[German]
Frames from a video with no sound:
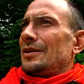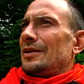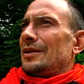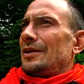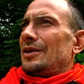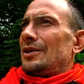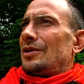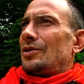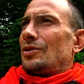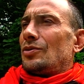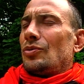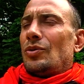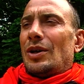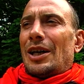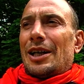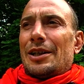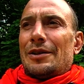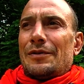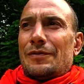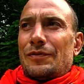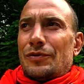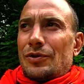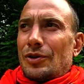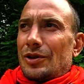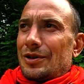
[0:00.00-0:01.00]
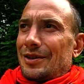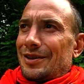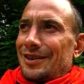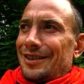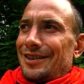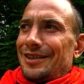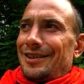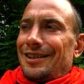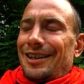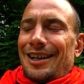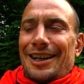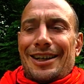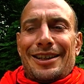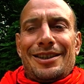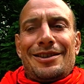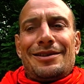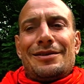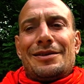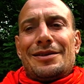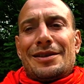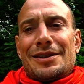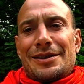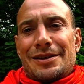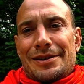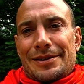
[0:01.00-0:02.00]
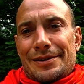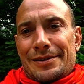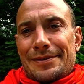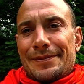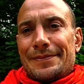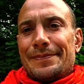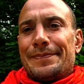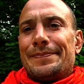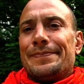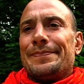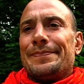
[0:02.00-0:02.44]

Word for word: Ist so Antwort Nein ist